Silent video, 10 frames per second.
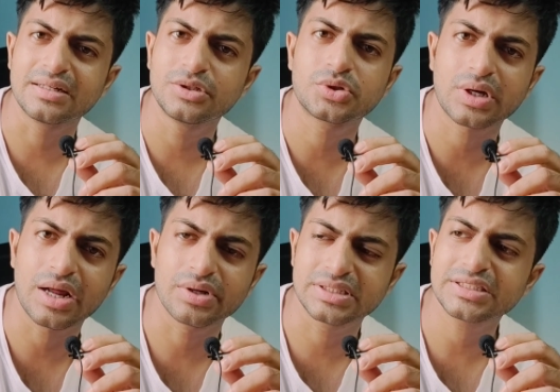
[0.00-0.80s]
নির্দিষ্ট
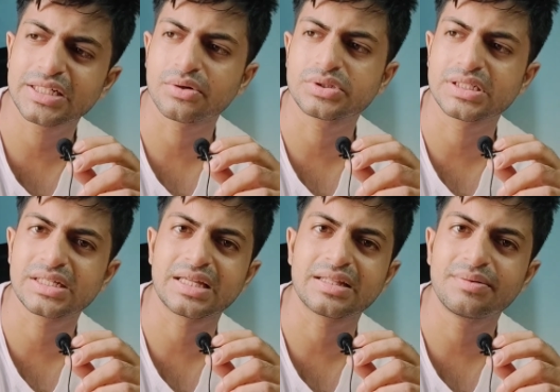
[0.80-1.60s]
কারণ আছে সেটা হচ্ছে
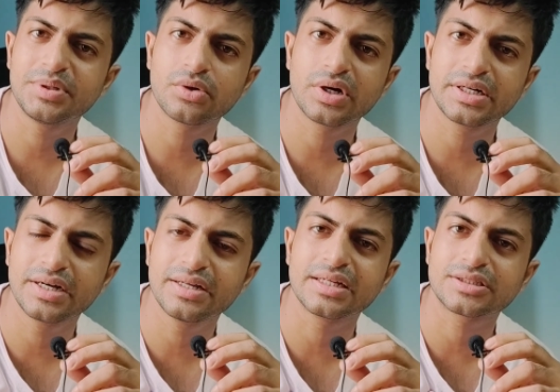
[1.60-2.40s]
যে তাদের ভিতরে
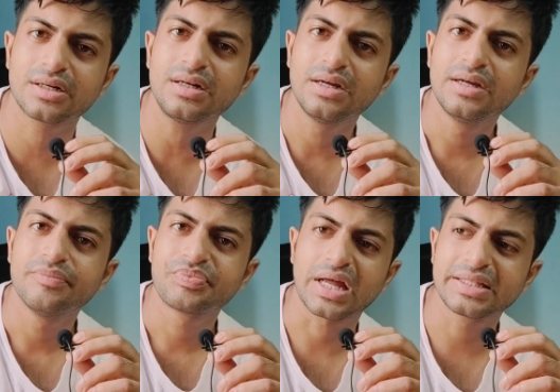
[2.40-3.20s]
ডেডিকেশন
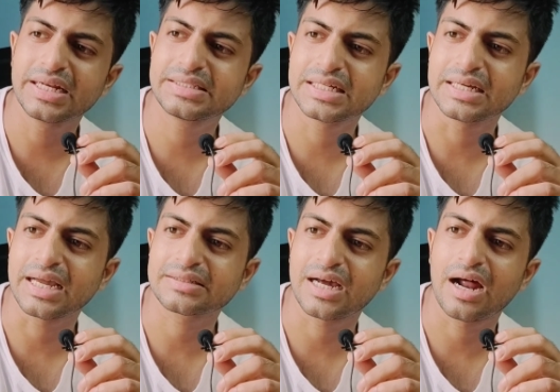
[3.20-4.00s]
তাদের যে
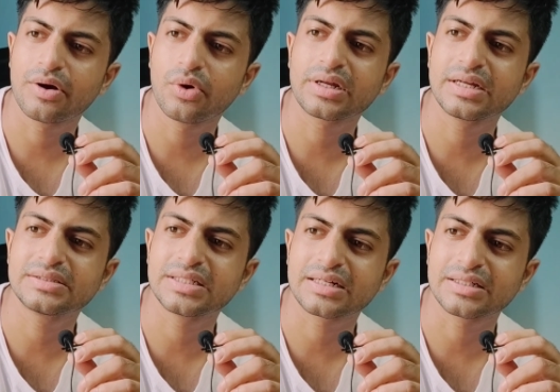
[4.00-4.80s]
একটা হার্ডওয়ার্কের
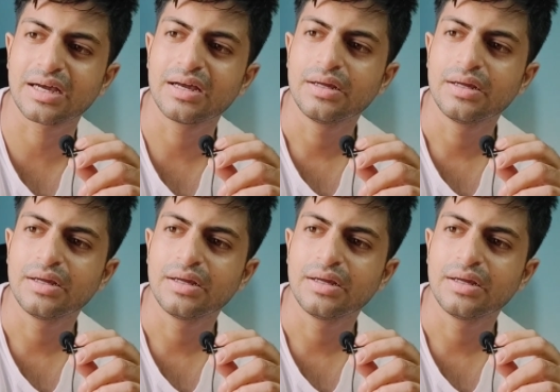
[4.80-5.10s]
যে একটা